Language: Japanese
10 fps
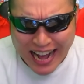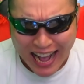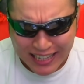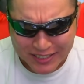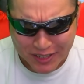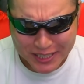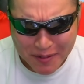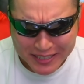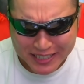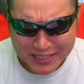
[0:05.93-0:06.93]
半年
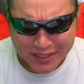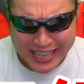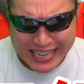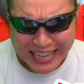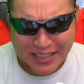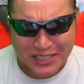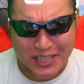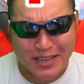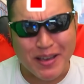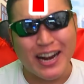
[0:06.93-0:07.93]
待ったぞ、銀河の
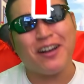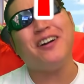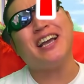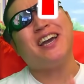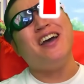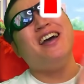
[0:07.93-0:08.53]
剣メラ攻略。